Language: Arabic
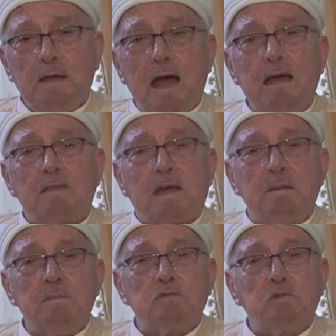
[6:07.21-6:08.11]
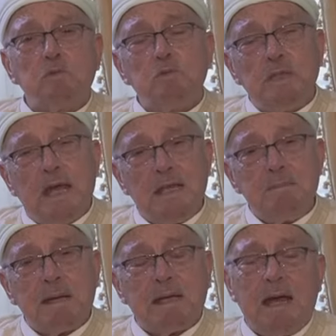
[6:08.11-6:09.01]
أكثر من صدود أهل
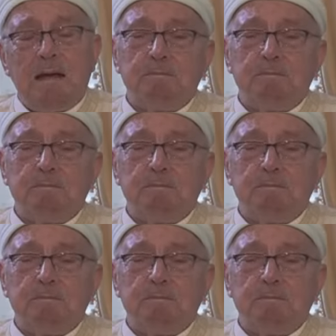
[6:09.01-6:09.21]
مكة